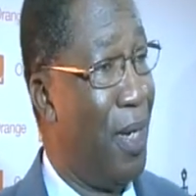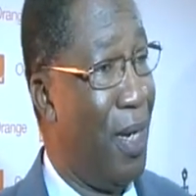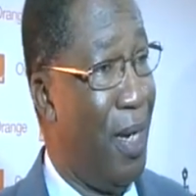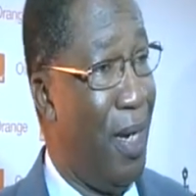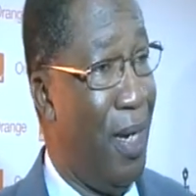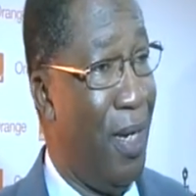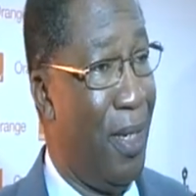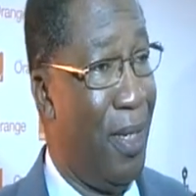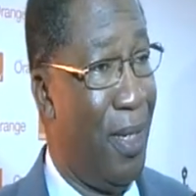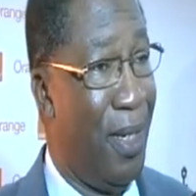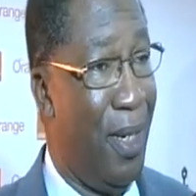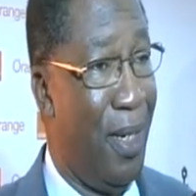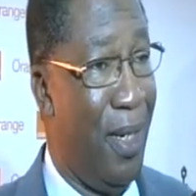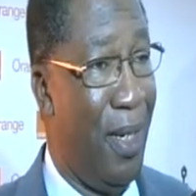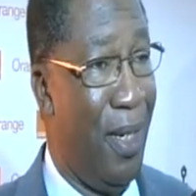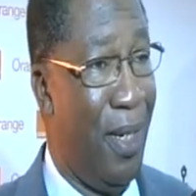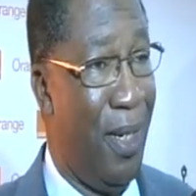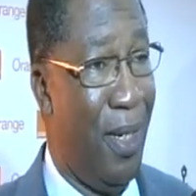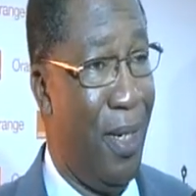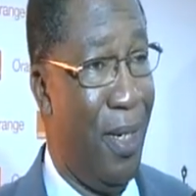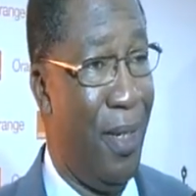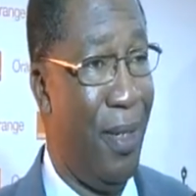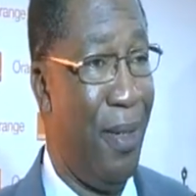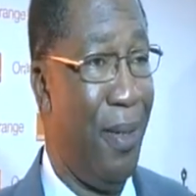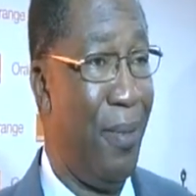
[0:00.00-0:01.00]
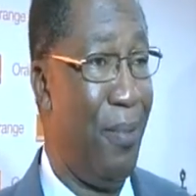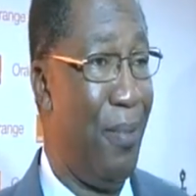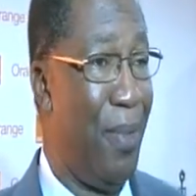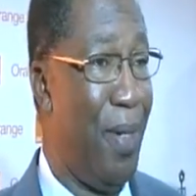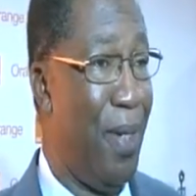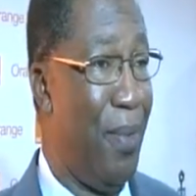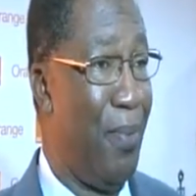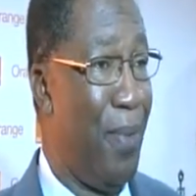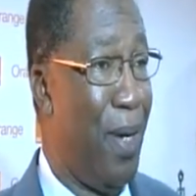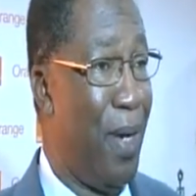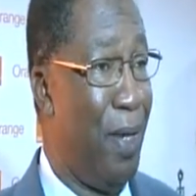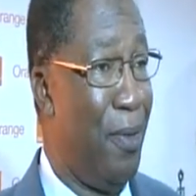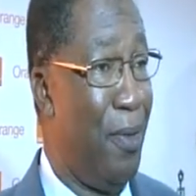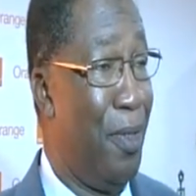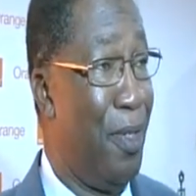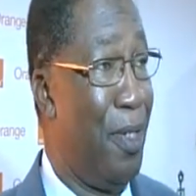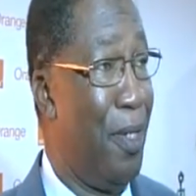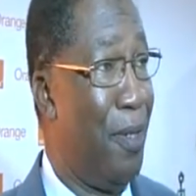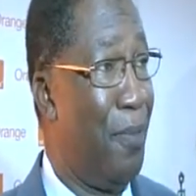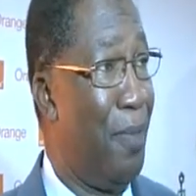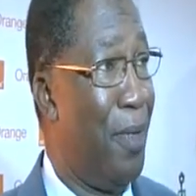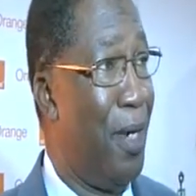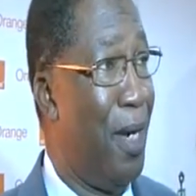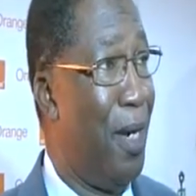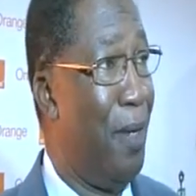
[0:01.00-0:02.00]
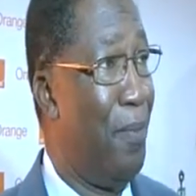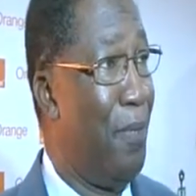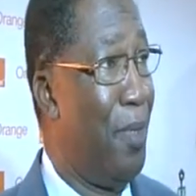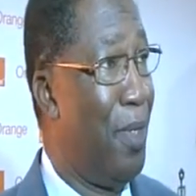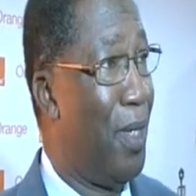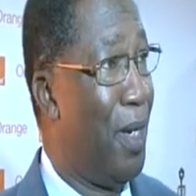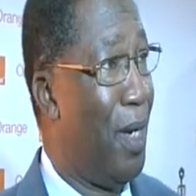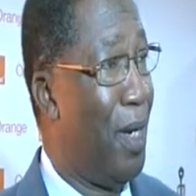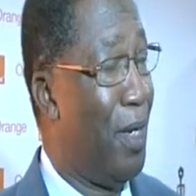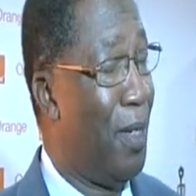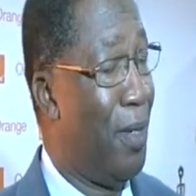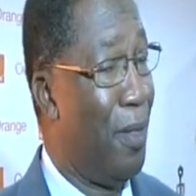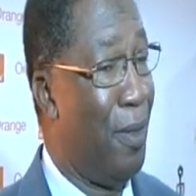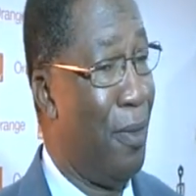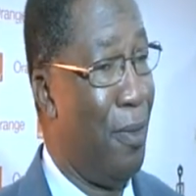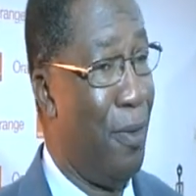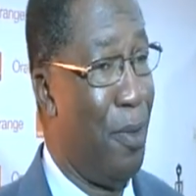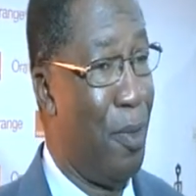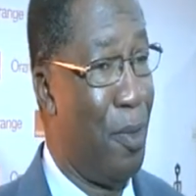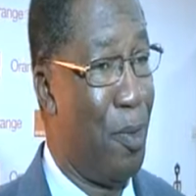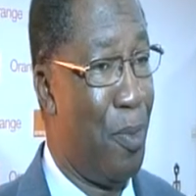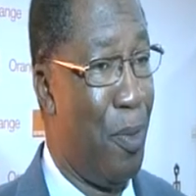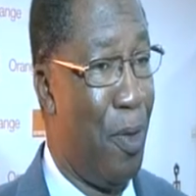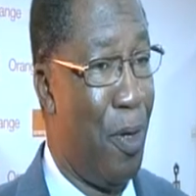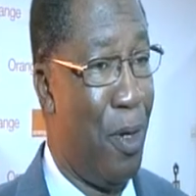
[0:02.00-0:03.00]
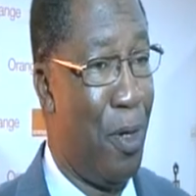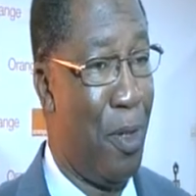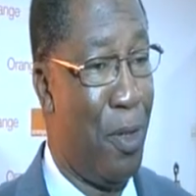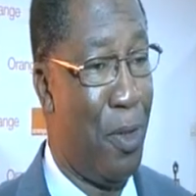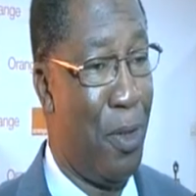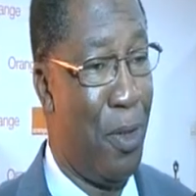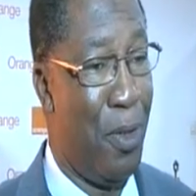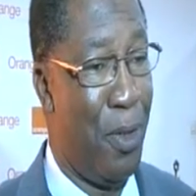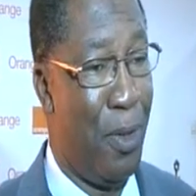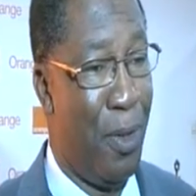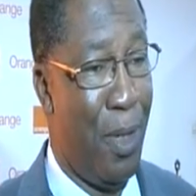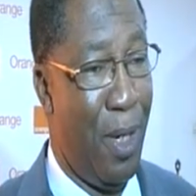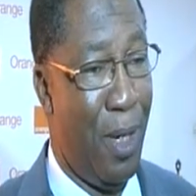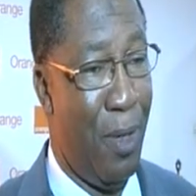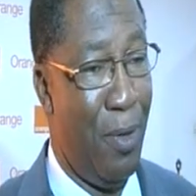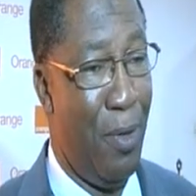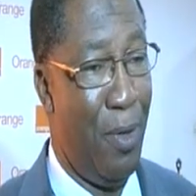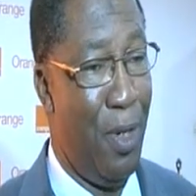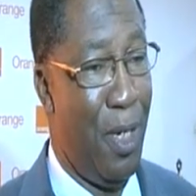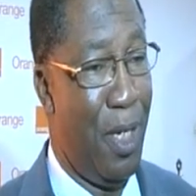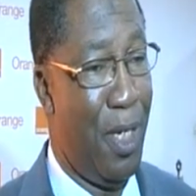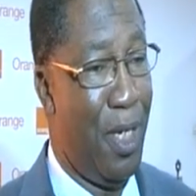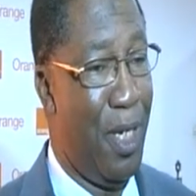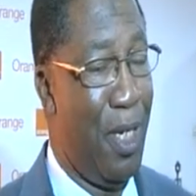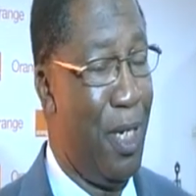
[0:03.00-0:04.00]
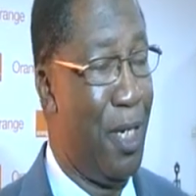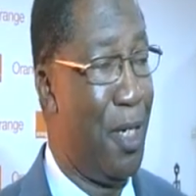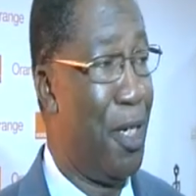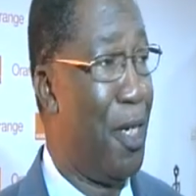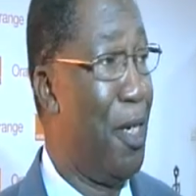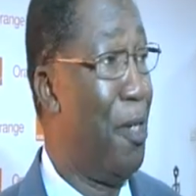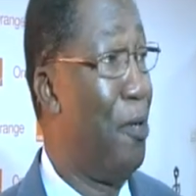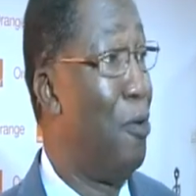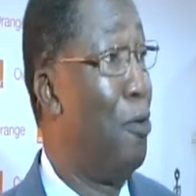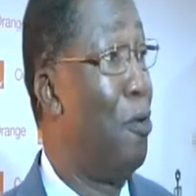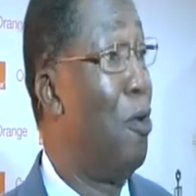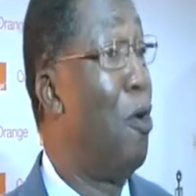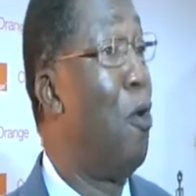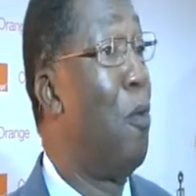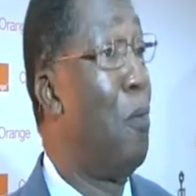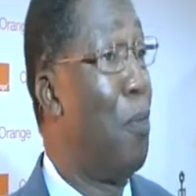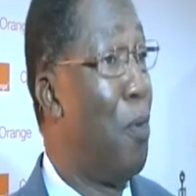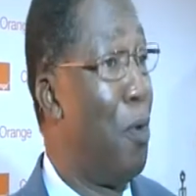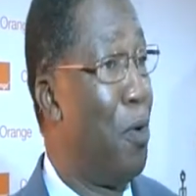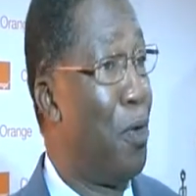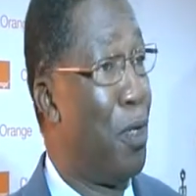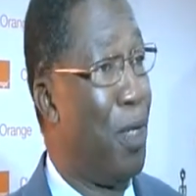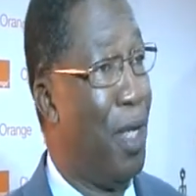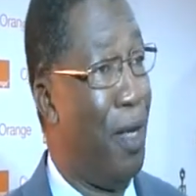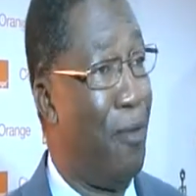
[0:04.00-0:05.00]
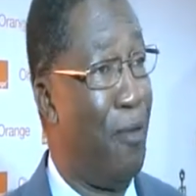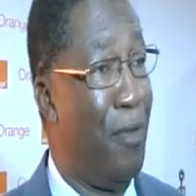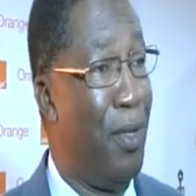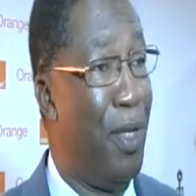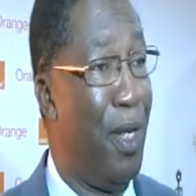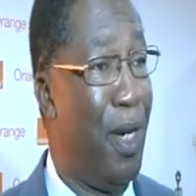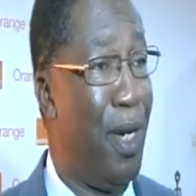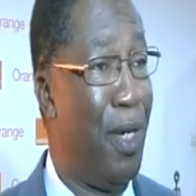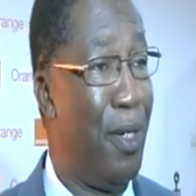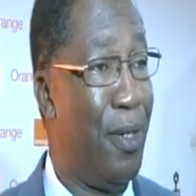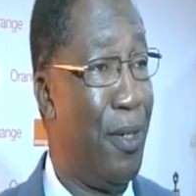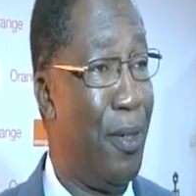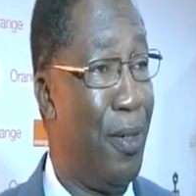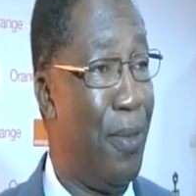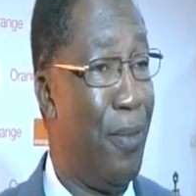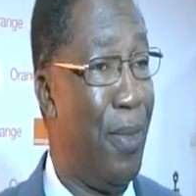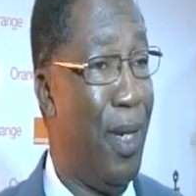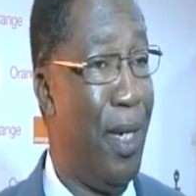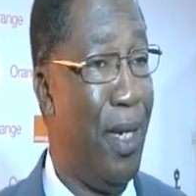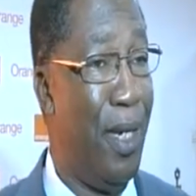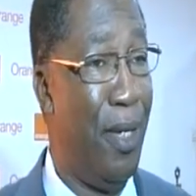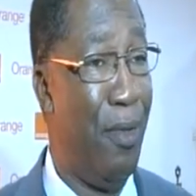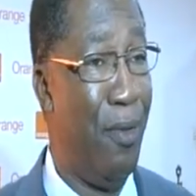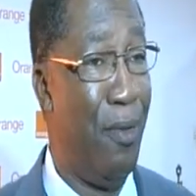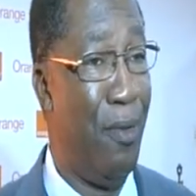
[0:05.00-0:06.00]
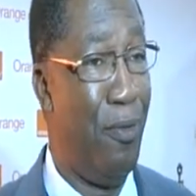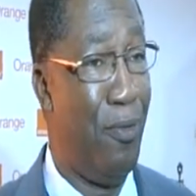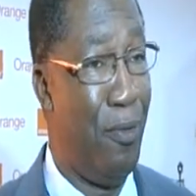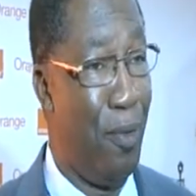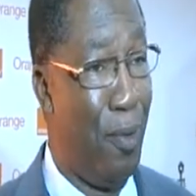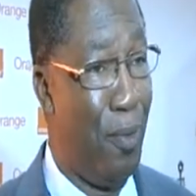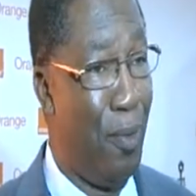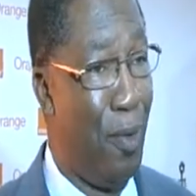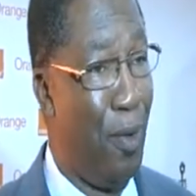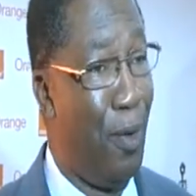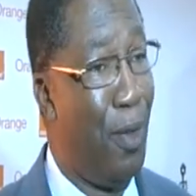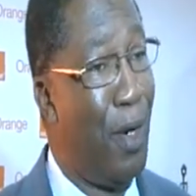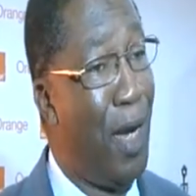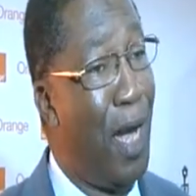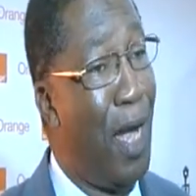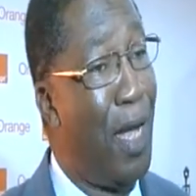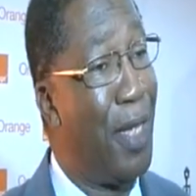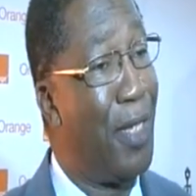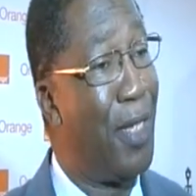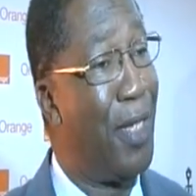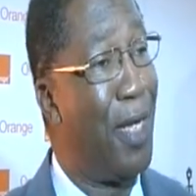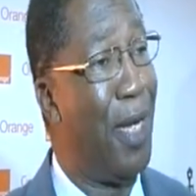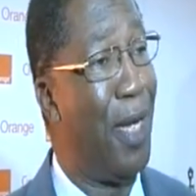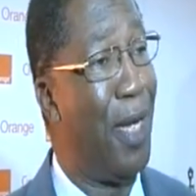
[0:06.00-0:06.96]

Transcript: qui a été pris par le tribunal arbitral du sport dans le litige qu'il oppose la Fédération malienne de football à